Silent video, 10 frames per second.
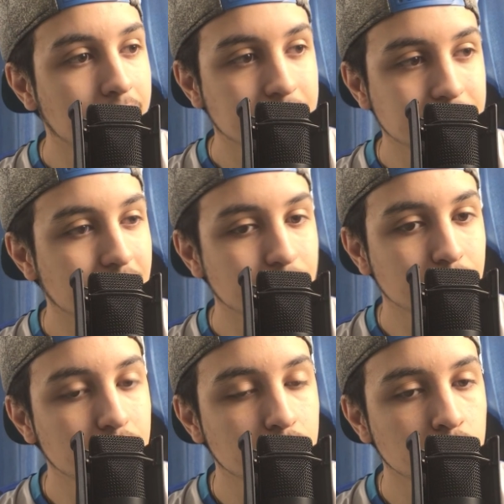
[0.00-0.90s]
C'était un
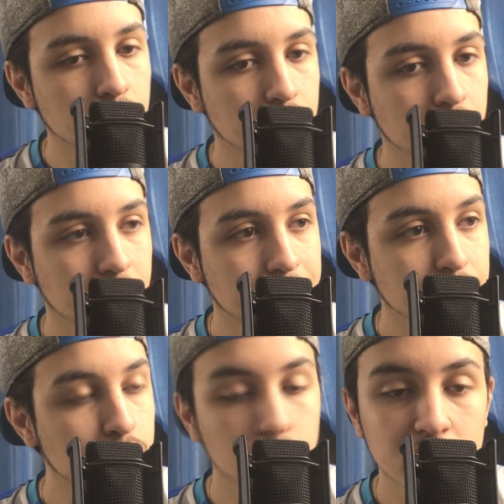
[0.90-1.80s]
truc de ouf.
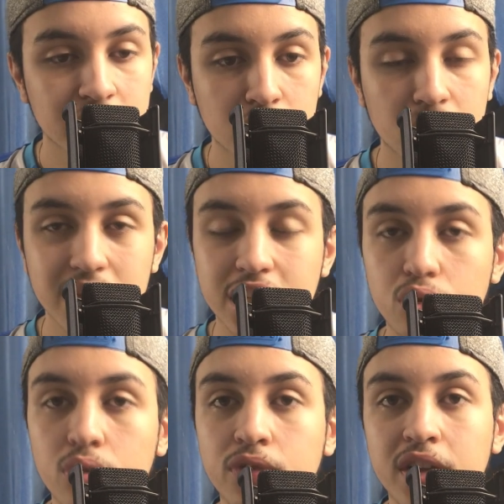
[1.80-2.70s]
Surtout le titan quand il s'est
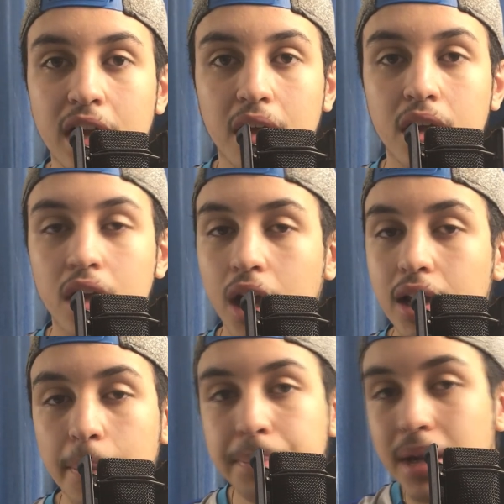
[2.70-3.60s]
levé là. Ah,
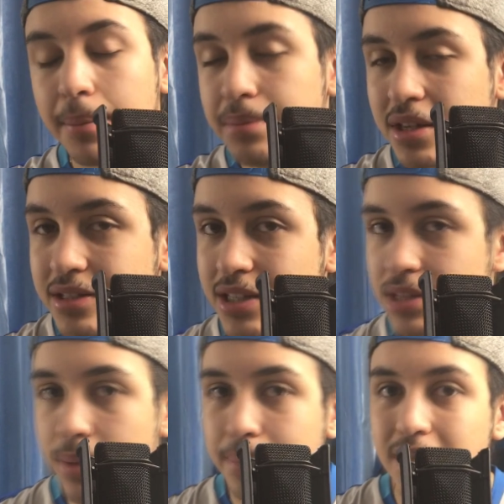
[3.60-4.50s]
la, pire scène
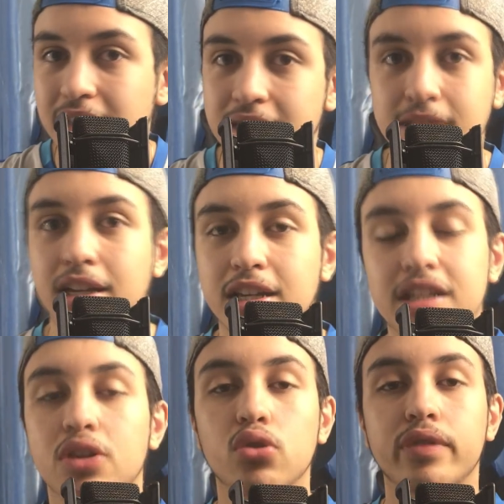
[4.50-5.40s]
qui m'a marqué, c'est ça. Il
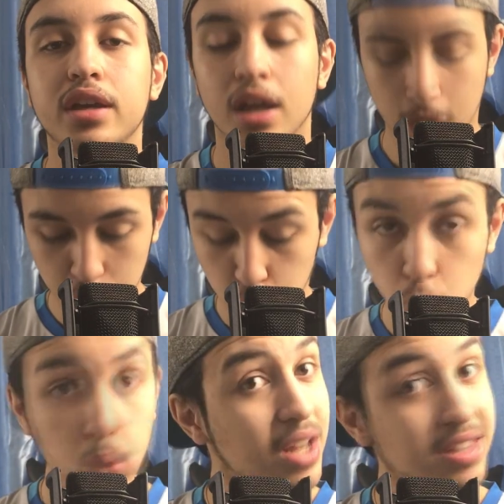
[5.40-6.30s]
s'est levé,
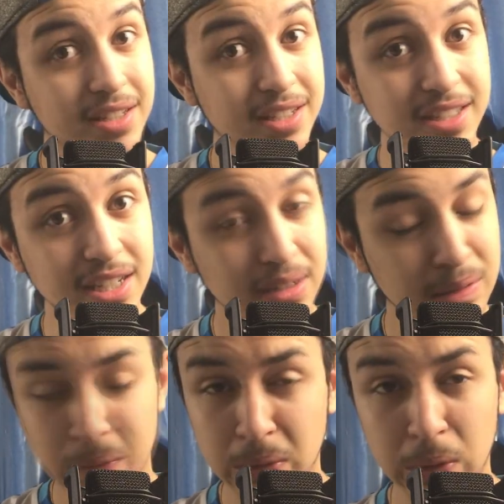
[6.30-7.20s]
tout l'intestin.
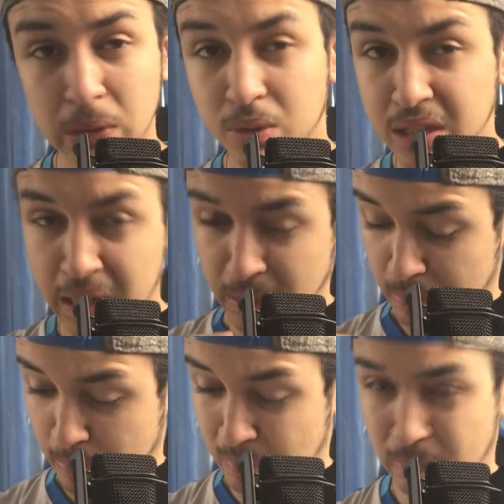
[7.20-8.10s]
Comme ça.
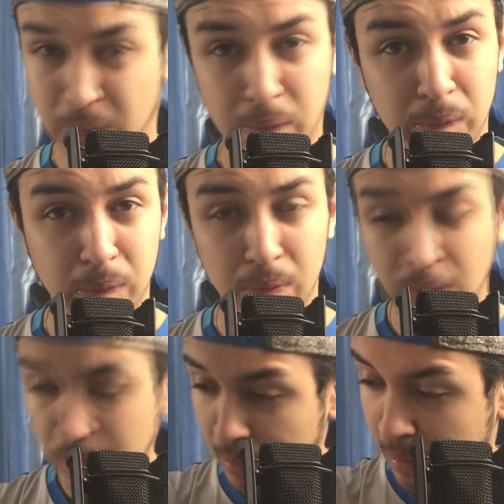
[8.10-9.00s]

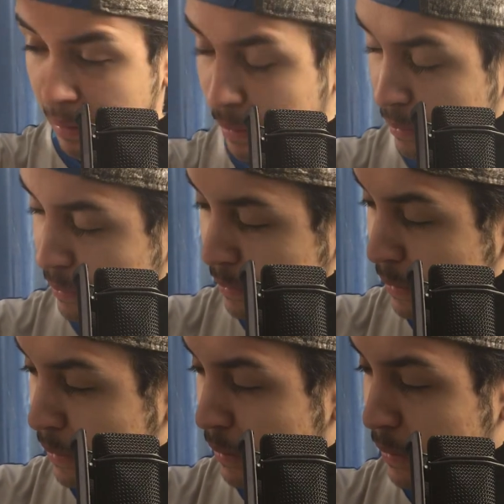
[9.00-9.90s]
Ah.
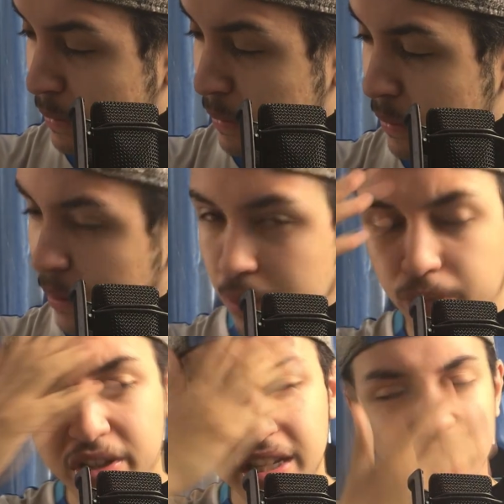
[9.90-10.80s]
ah le
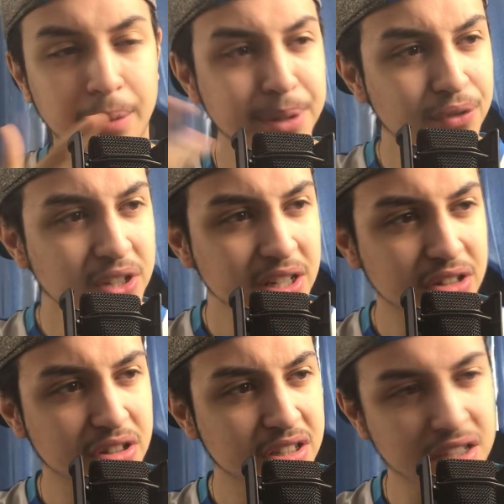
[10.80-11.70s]
visage, il a pas de
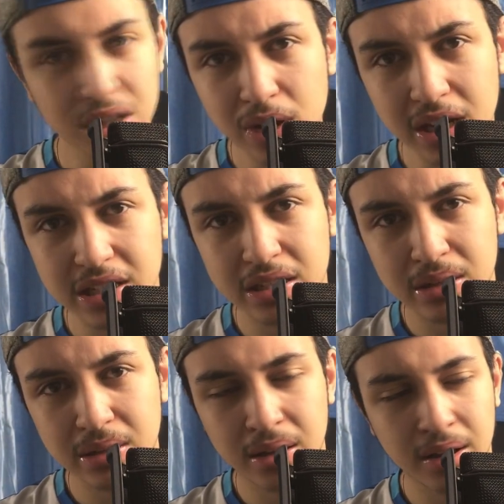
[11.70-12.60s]
visage. Ah, c'est dégueulasse.
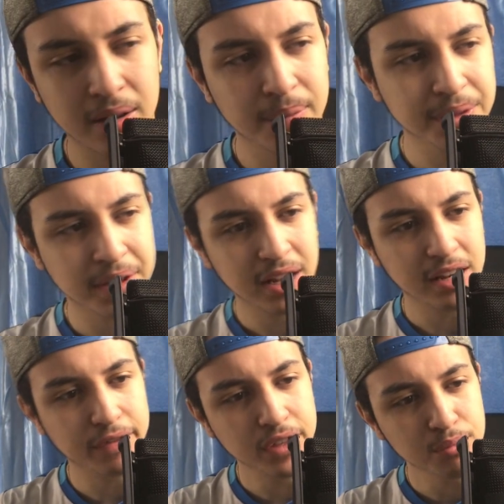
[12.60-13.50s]
Ah,
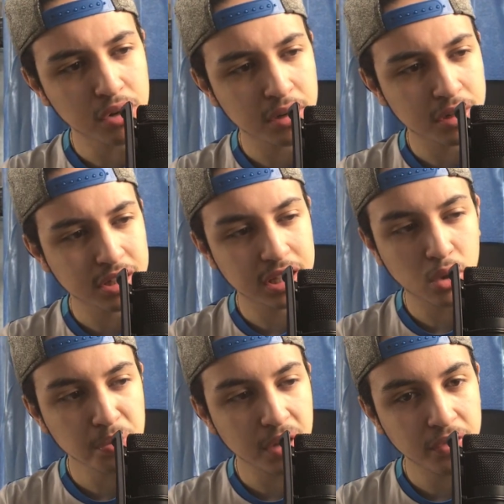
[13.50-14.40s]
vide-moi. C'est
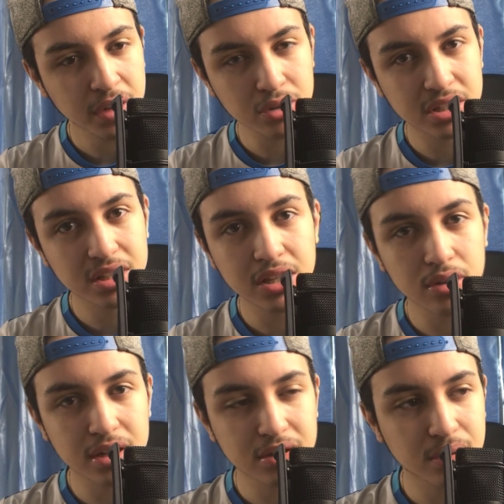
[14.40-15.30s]
trop bien fait que c'était
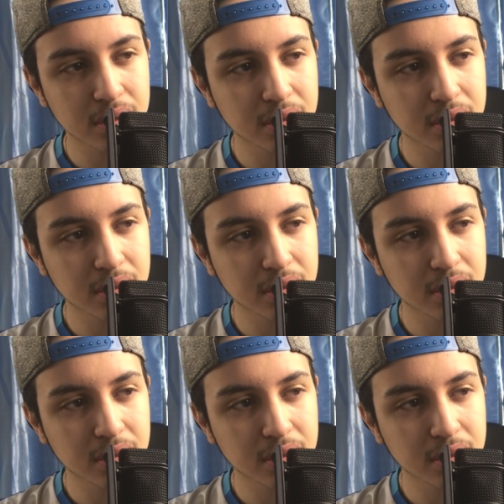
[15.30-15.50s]
dégueulasse quoi.